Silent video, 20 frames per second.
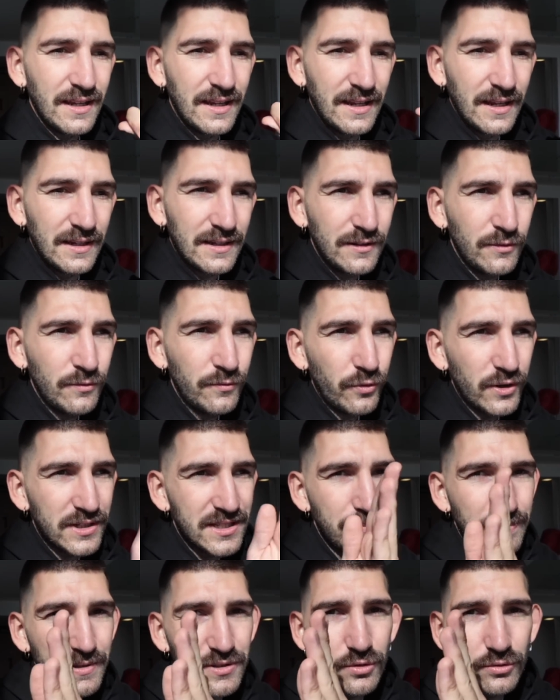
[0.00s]
Et une fois que
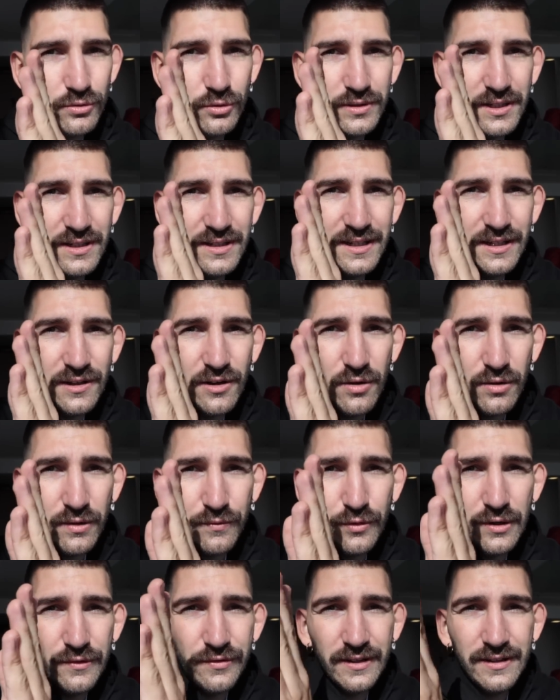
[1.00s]
ça passe de l'autre côté de l'écran, il
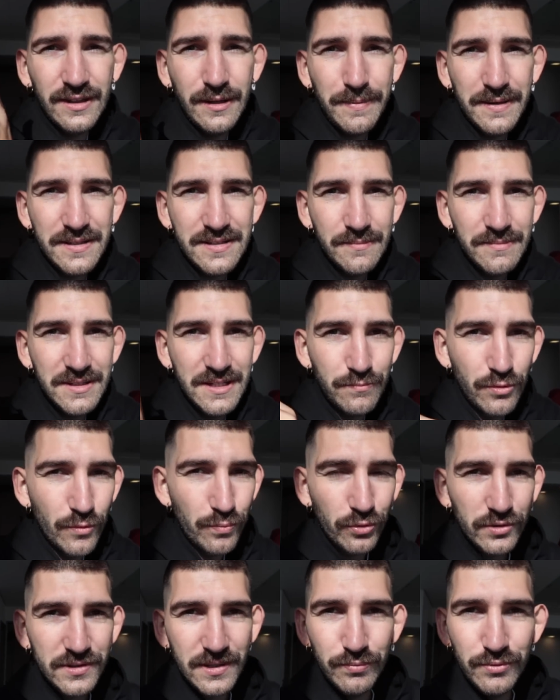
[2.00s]
faut la faire dépasser un petit peu
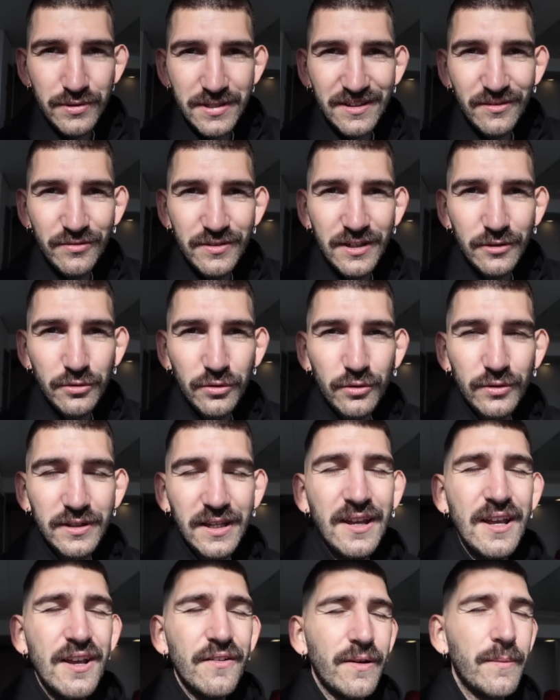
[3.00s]
pour que ça puisse revenir de l'autre
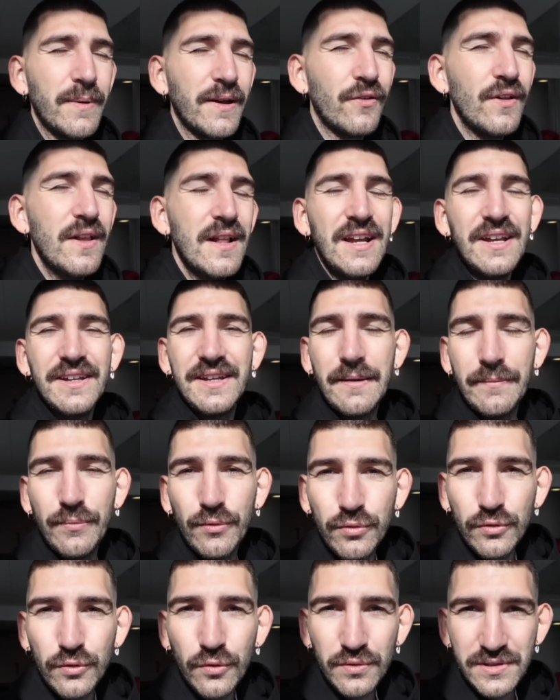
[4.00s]
côté. Enfin bref, il y avait
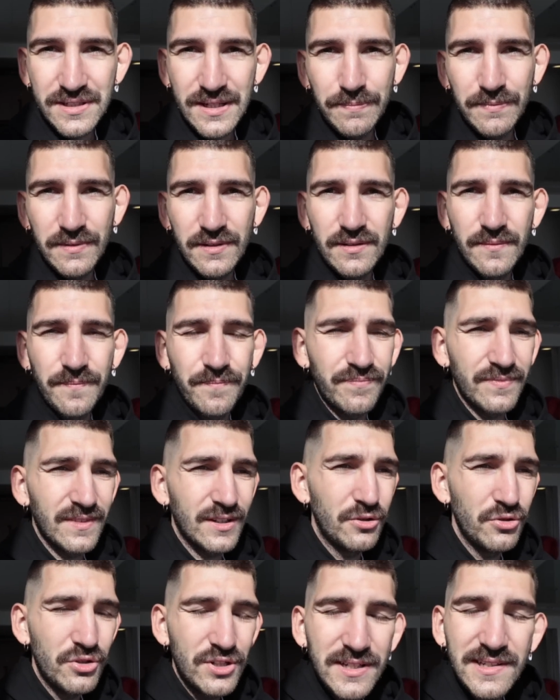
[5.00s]
beaucoup de concepts
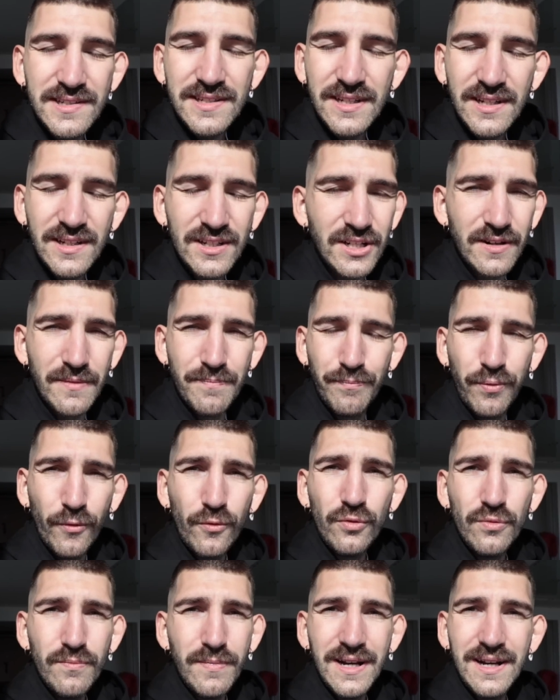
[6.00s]
que je lisais, que j'avais
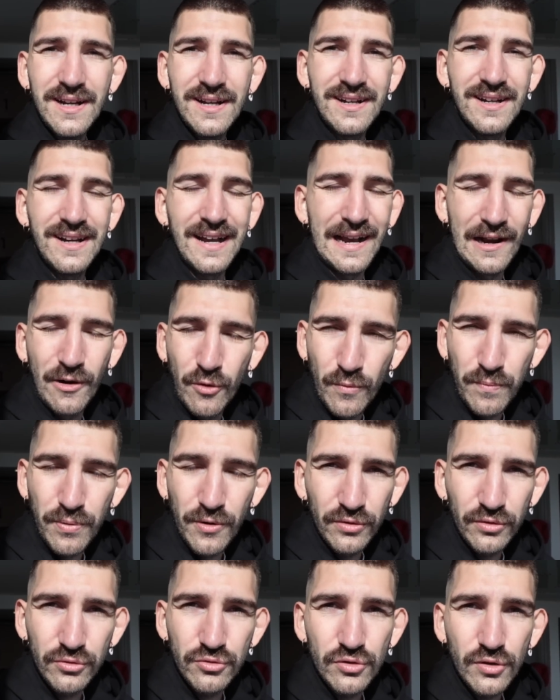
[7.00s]
beaucoup de mal à
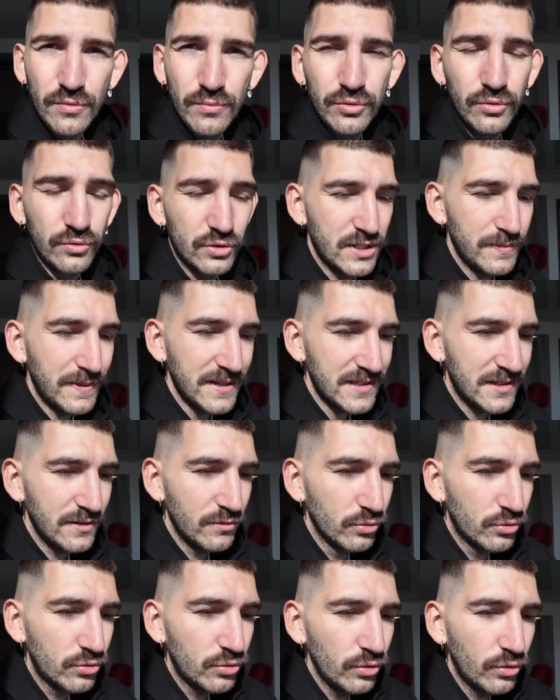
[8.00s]
comprendre jusqu'au bout. Donc je sais pas si
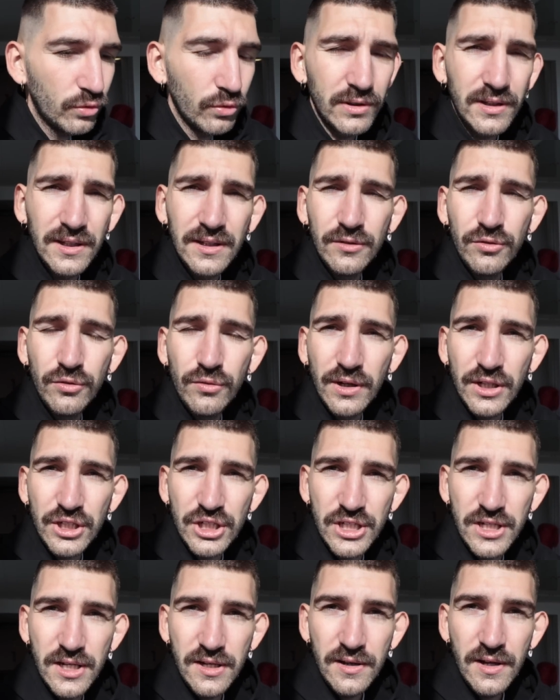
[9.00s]
le tuto était nul à
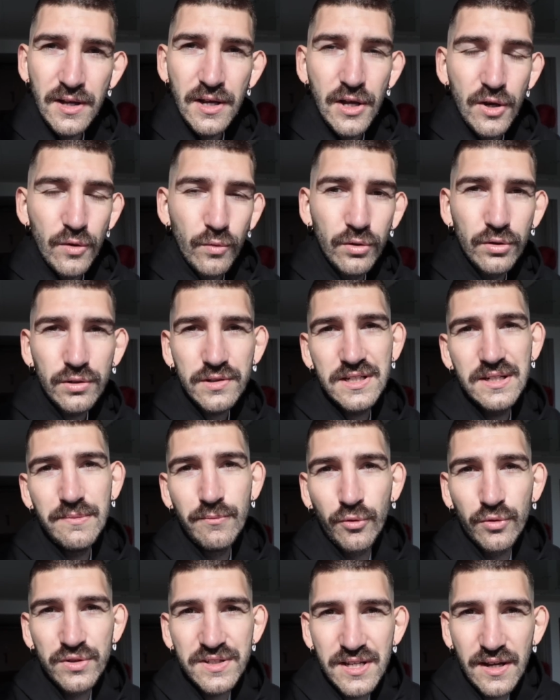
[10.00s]
chier, ou alors si
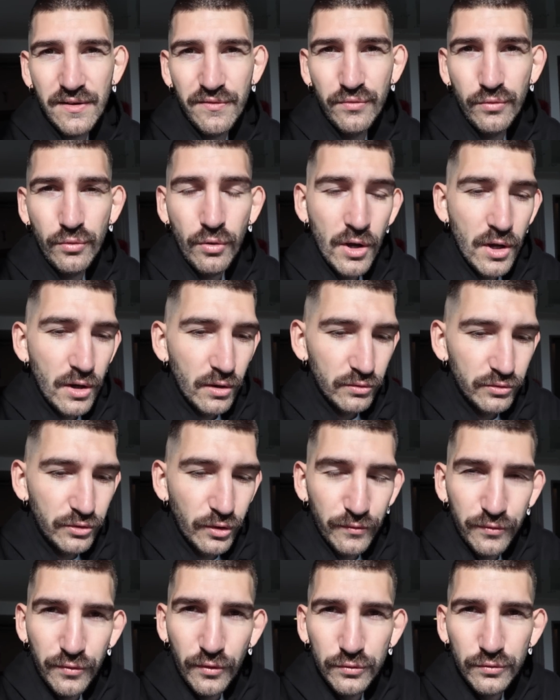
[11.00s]
mon cerveau
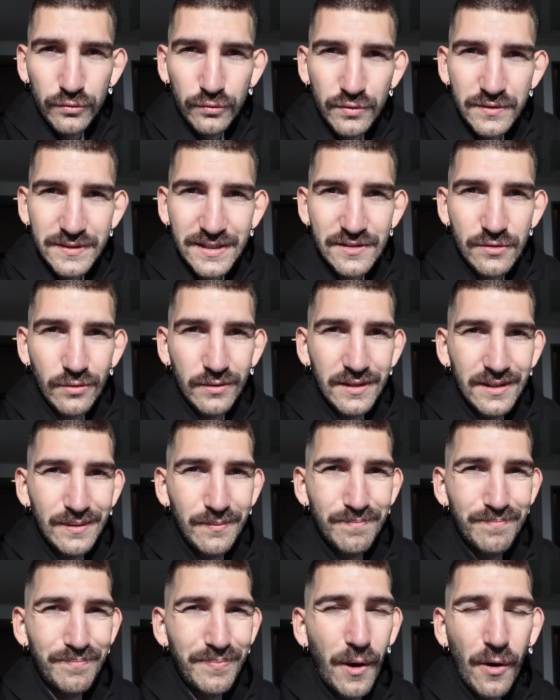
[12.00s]
d'enfant de 12-13 ans était
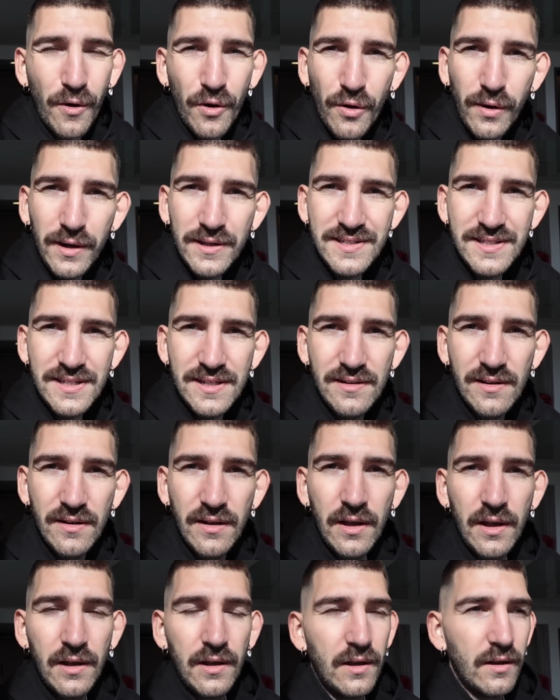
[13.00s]
pas encore assez euh,
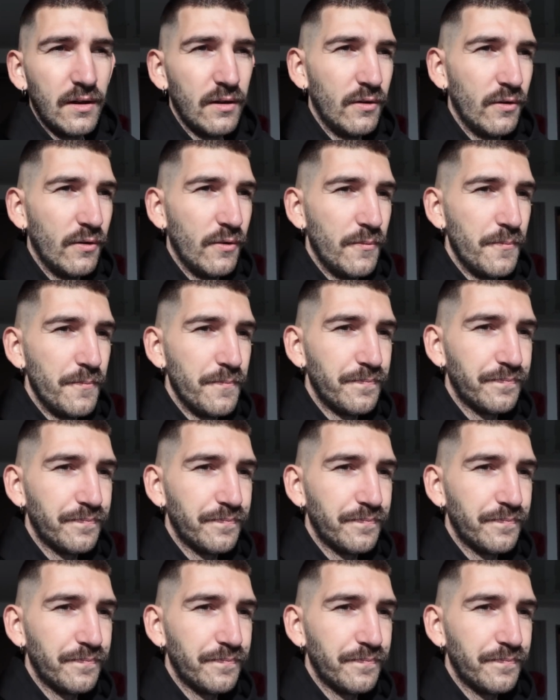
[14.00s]
euh,